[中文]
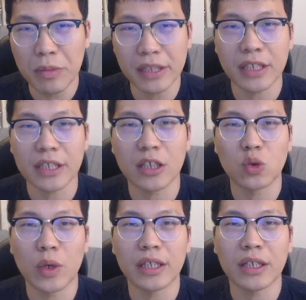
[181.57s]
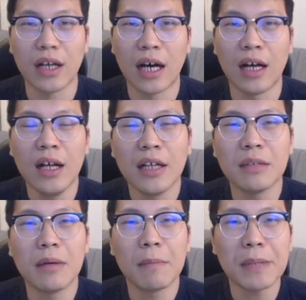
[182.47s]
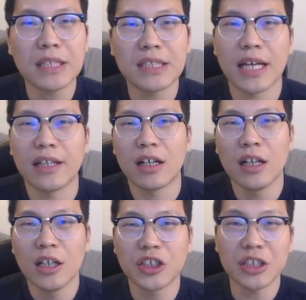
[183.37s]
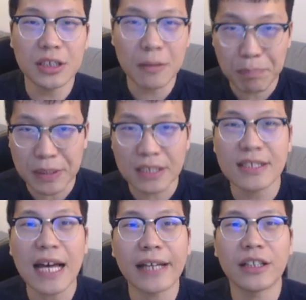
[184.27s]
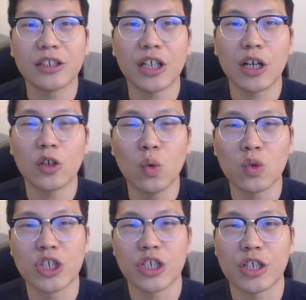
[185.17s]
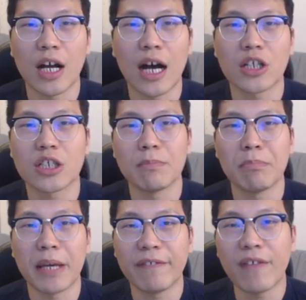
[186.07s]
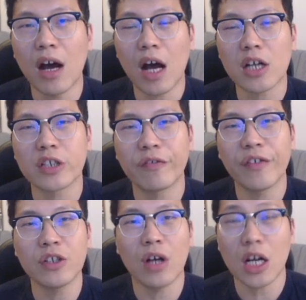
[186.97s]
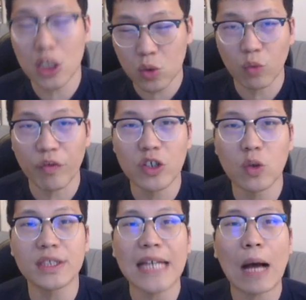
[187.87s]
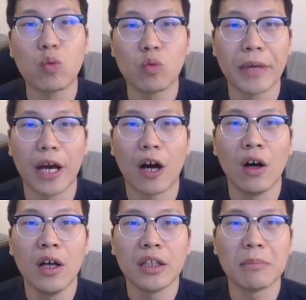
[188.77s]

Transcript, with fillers: 明的一个决定啊。那么，并且呢，这次比赛的这个用时啊是每方二十分、二十五分钟加五秒，